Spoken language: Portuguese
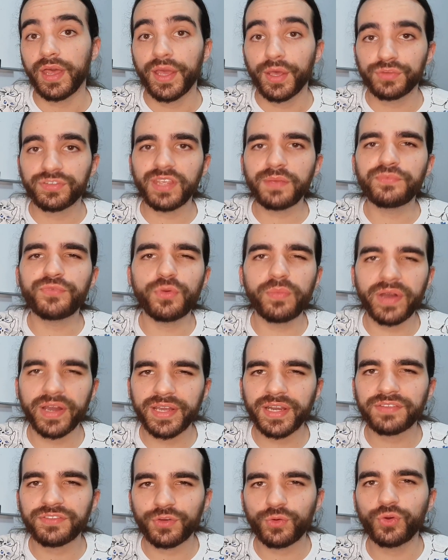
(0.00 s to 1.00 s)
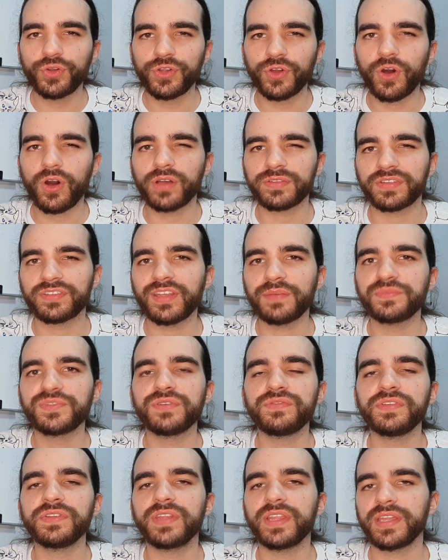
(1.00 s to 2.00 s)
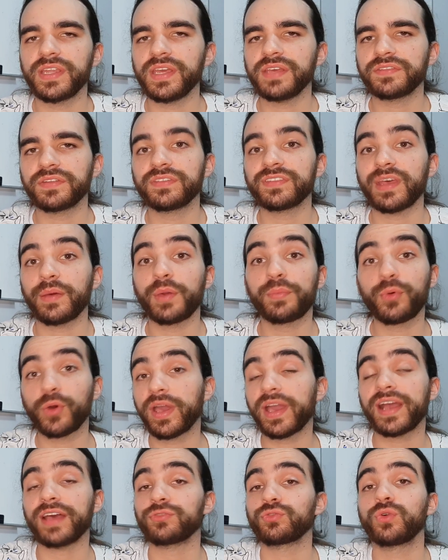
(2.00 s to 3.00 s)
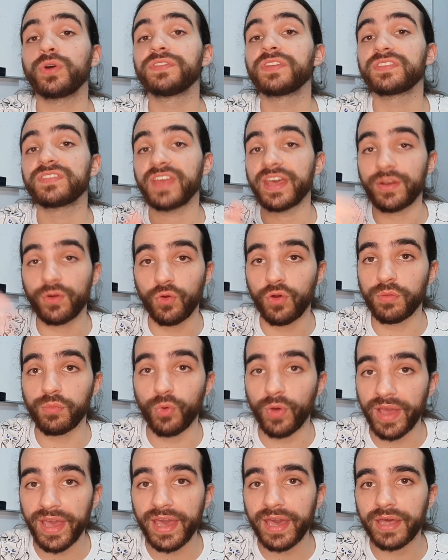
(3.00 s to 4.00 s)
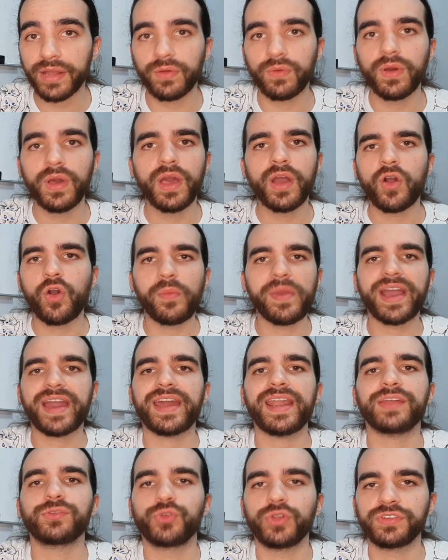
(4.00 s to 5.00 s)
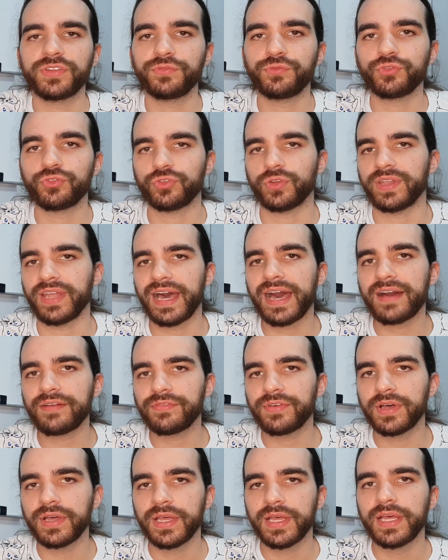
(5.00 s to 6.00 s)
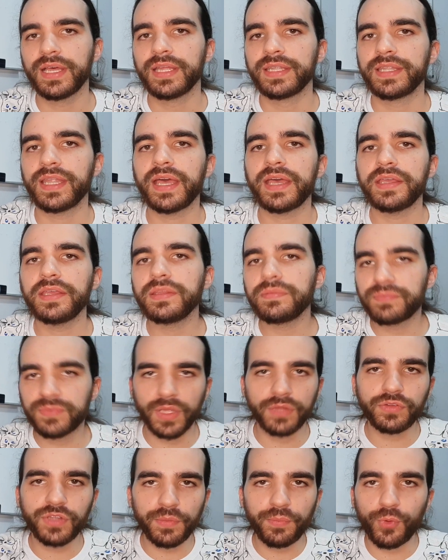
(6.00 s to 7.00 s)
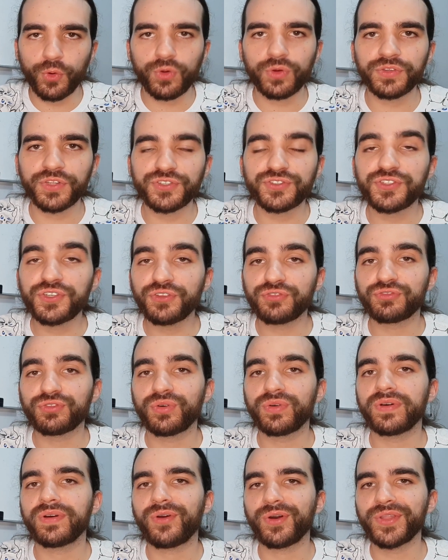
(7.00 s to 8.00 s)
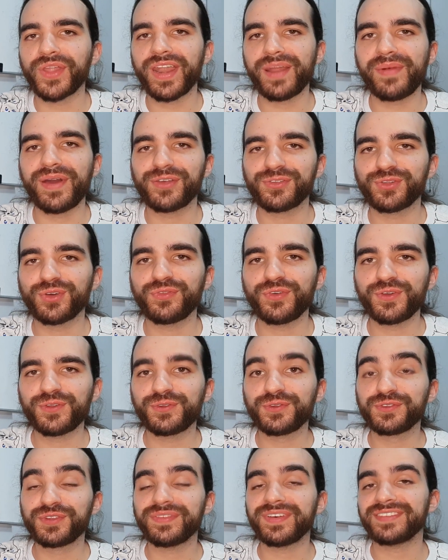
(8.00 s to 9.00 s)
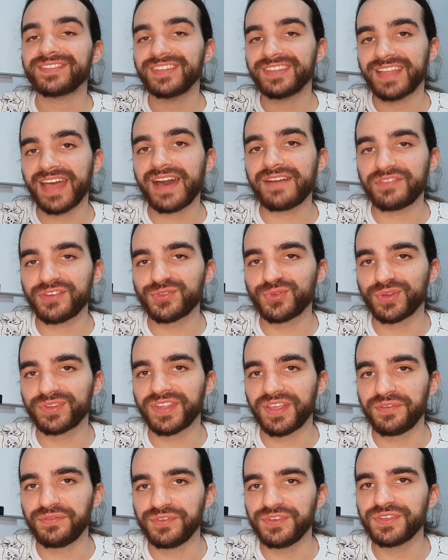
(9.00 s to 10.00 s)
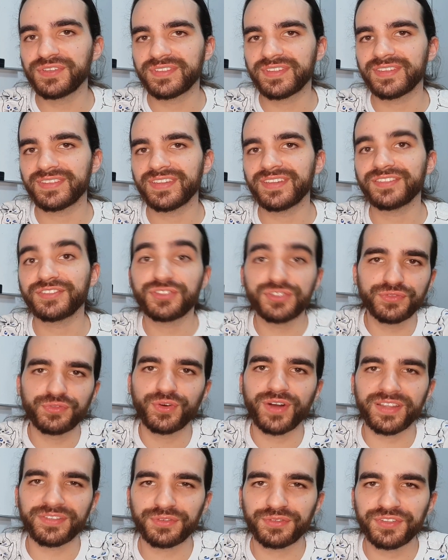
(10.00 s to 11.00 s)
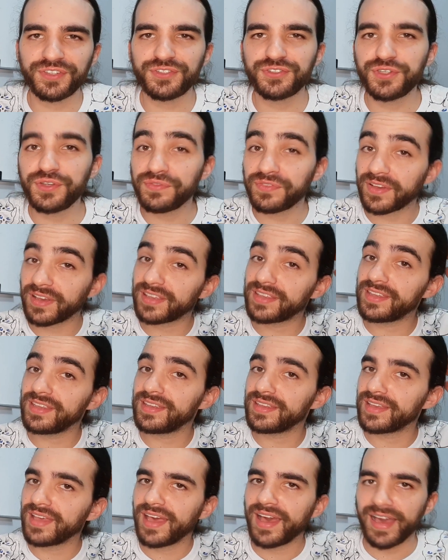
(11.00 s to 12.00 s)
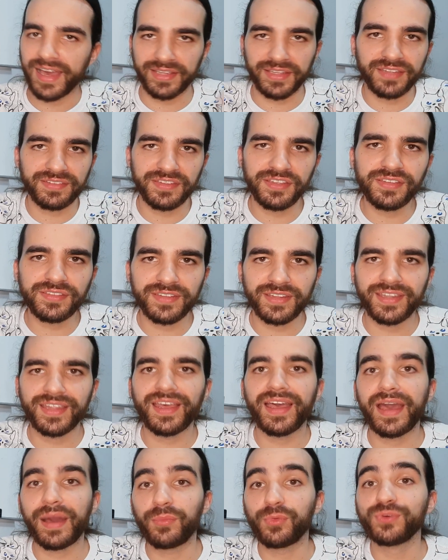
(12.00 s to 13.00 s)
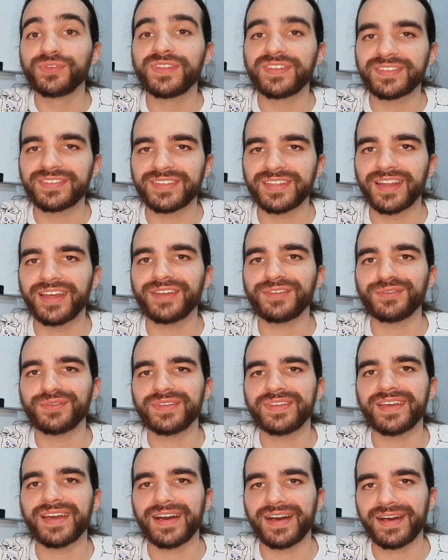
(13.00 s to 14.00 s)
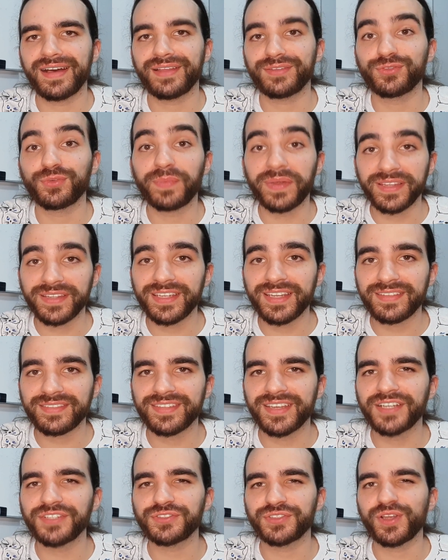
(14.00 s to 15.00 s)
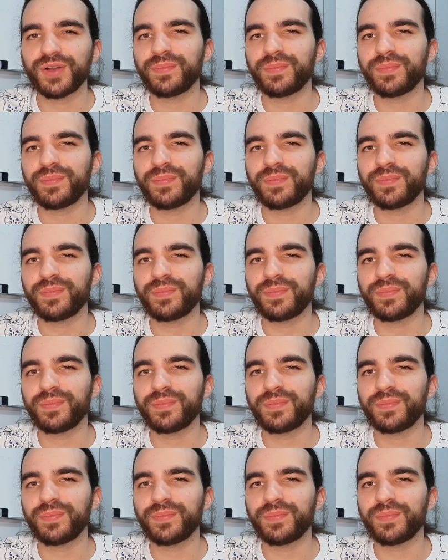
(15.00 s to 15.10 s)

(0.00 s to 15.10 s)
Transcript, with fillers: Eu sempre fui uma criança curiosa, sempre tive interesse de saber por que, que as coisas eram como eram, como é que a natureza funcionava, né? E tanto que por conta disso, quando eu era mais novo, eu inclusive assinava duas revistas né, de divulgação científica que ainda existem, né? A Mundo Estranho e a Super Interessante. Né?